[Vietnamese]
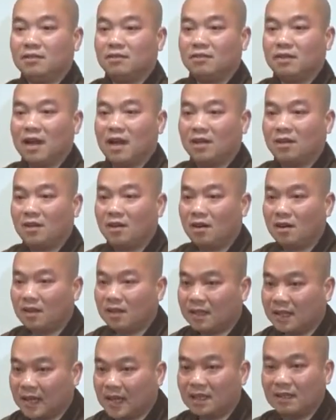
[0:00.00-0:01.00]
phải
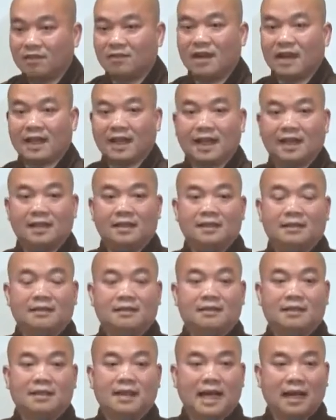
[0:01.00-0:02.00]
có kênh và cảnh
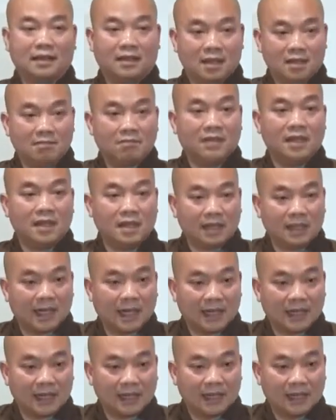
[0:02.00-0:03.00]
nhận thức mới hình
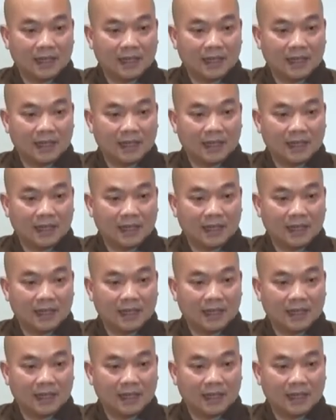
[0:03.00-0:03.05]
thành